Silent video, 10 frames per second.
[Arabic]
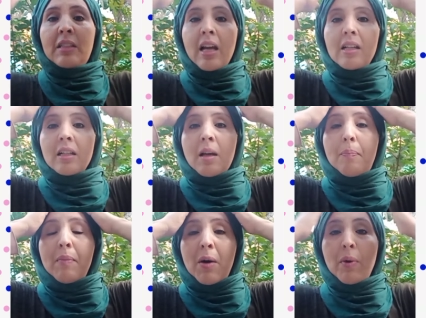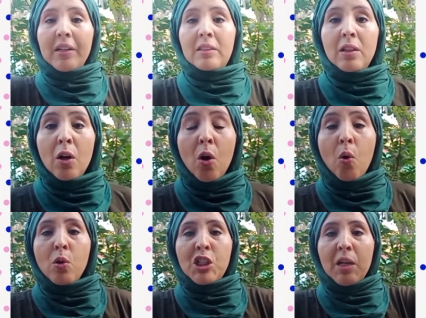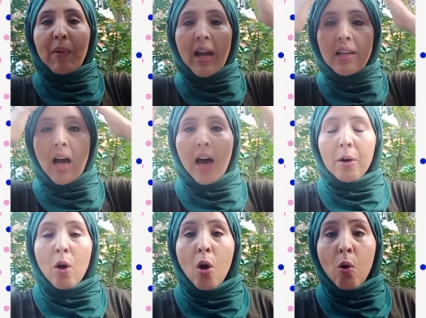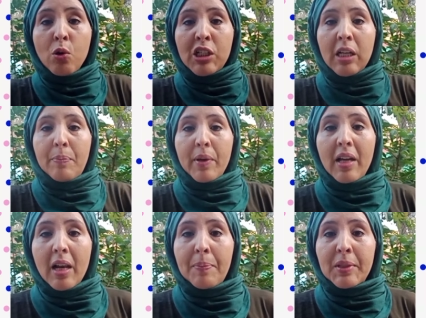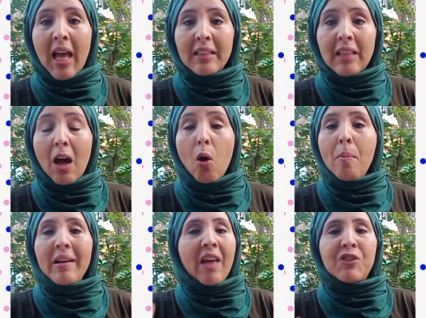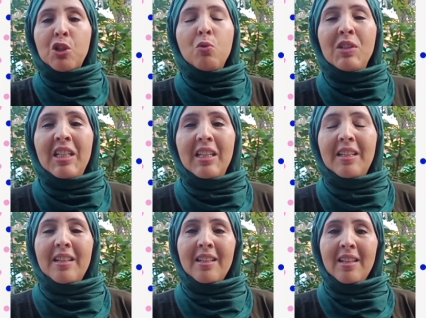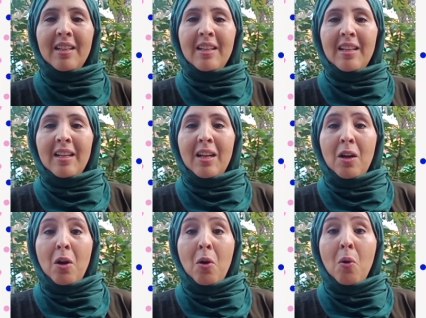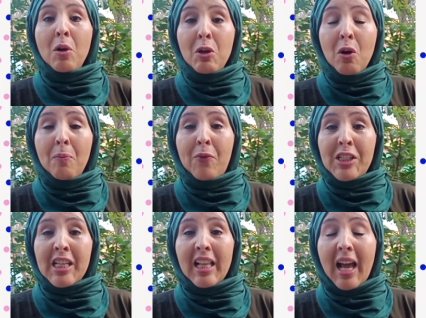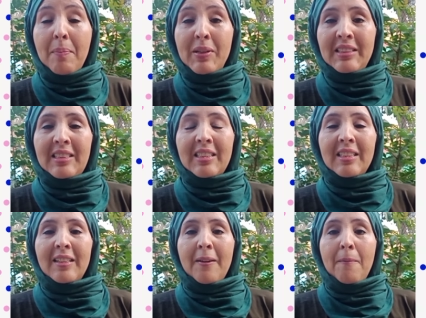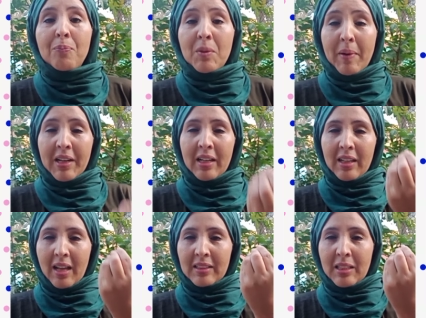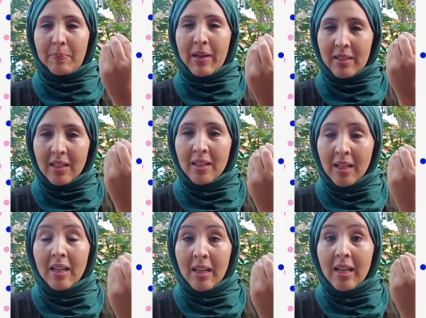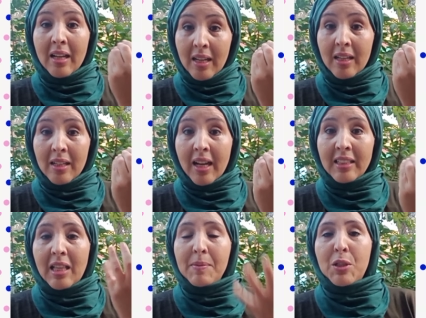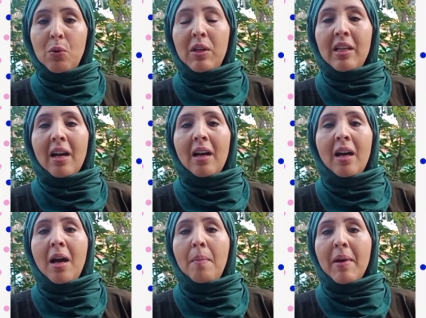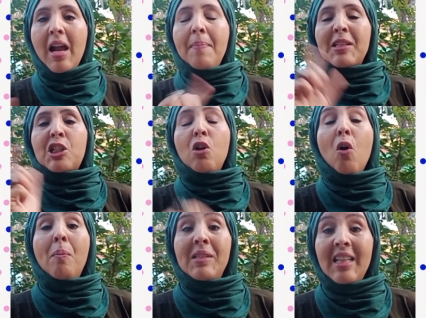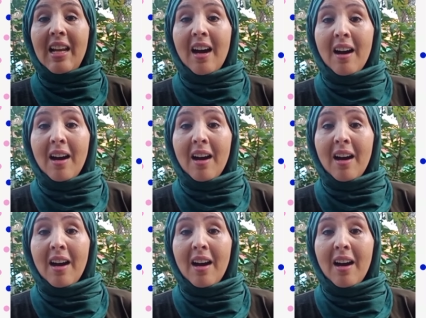نكب ما ورد ونجيب الخيار ونجيب البطاطا وما نعرفش شنو ندير واليوم فاش تلقى بنت تبارك الله تتبان قد المسؤوليه ما رحمتش الام ديالها